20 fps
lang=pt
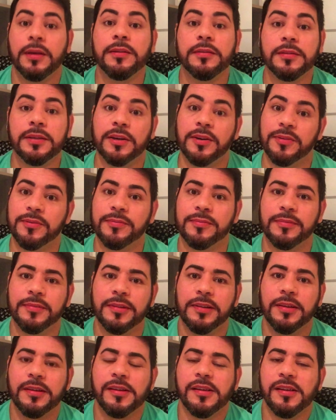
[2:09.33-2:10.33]
Então,
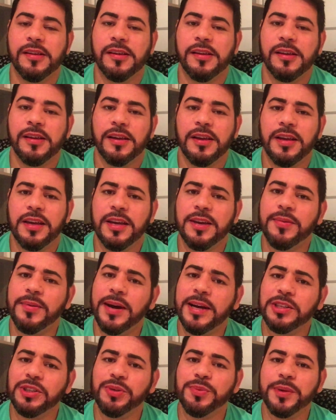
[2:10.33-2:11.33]
eu
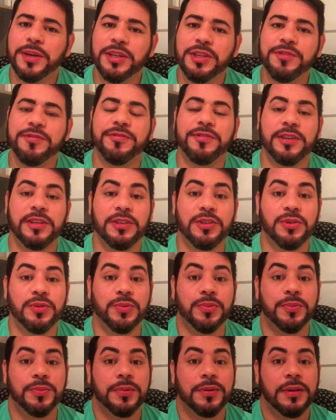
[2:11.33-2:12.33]
acho meio
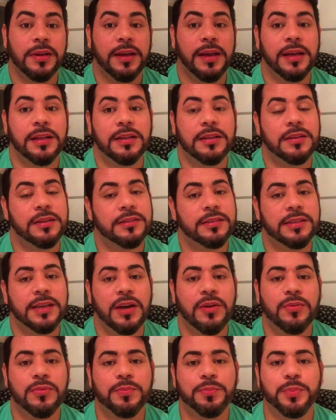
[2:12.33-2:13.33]
difícil ela
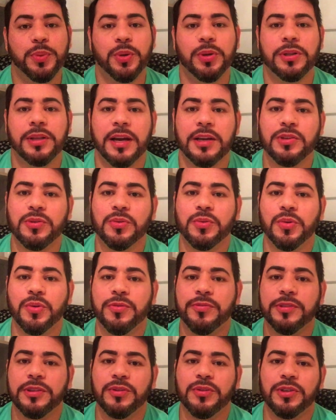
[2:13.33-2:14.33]
lançar um portátil
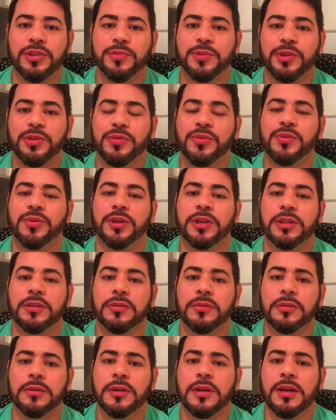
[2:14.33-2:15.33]
novo em
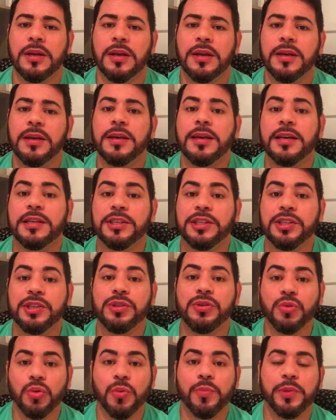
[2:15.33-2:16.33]
2018. E a
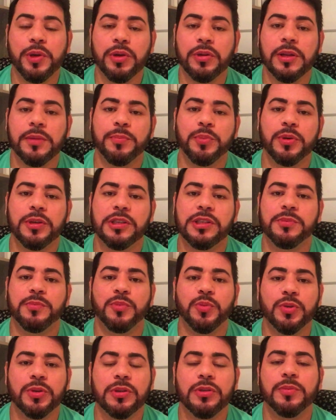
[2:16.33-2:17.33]
gente descobriu depois de
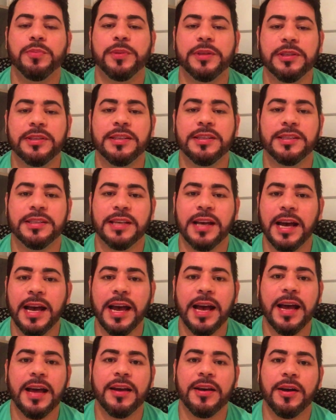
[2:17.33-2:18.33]
muito
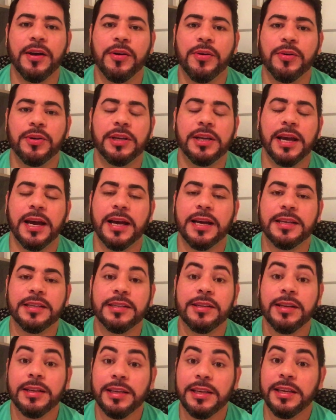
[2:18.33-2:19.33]
pesquisar, olhar,
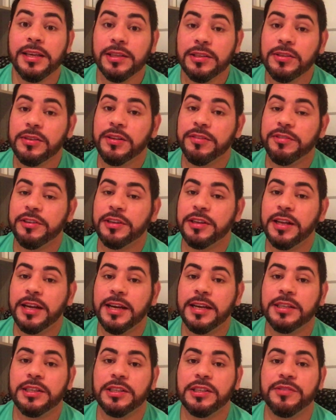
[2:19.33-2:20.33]
que isso, na
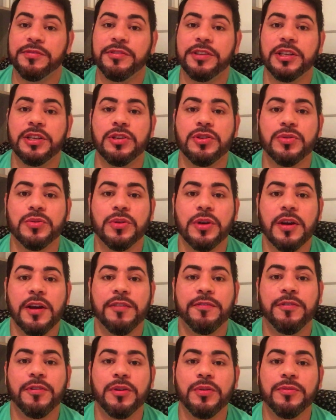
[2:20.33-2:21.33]
verdade, esse vídeo,
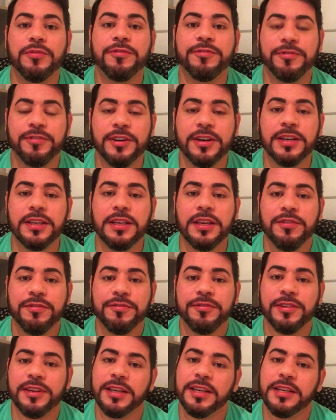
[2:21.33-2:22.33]
foi um fã que
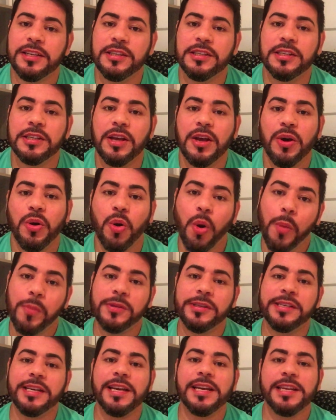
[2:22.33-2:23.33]
fez
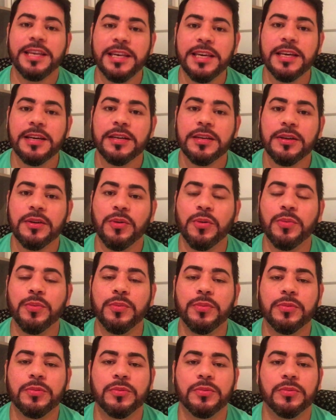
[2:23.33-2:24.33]
como seria
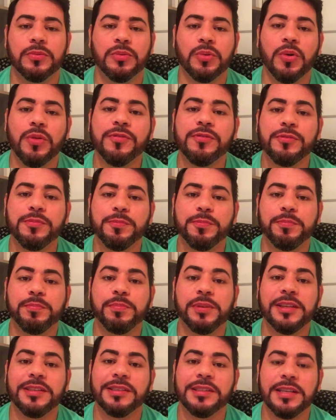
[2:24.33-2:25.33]
um novo
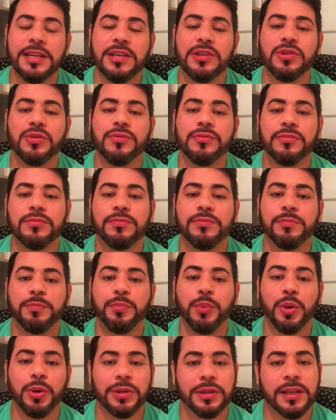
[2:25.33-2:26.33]
PlayStation
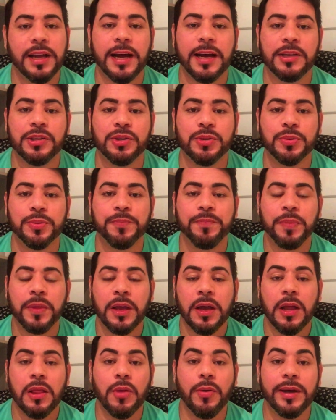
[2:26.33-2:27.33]
portátil.
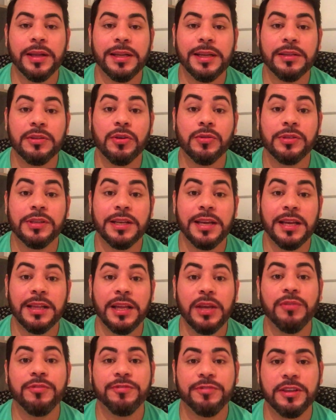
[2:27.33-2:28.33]
Não, é nem, não seria
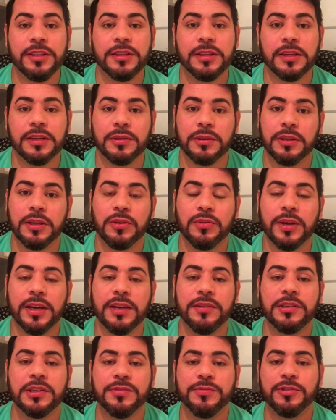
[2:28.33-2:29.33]
nem o Vita. Tanto é
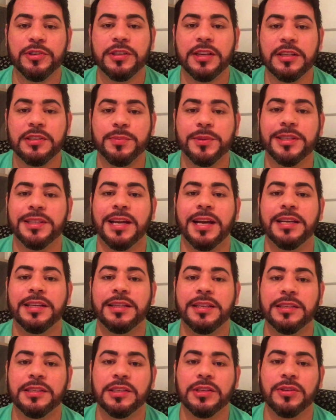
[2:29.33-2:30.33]
que, se vocês prestarem
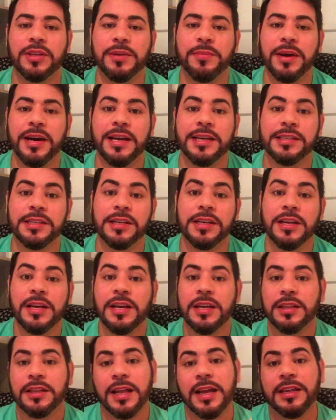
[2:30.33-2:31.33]
atenção na imagem,
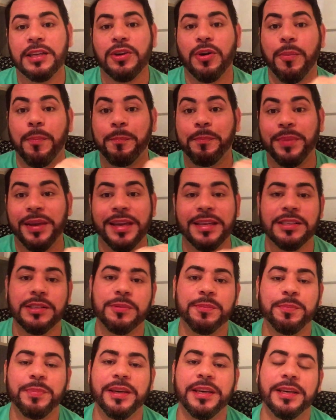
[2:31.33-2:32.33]
tá aqui, ó,
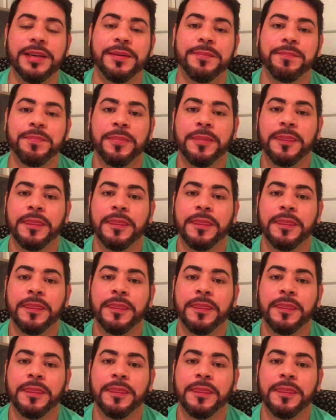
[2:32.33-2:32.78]
PSP.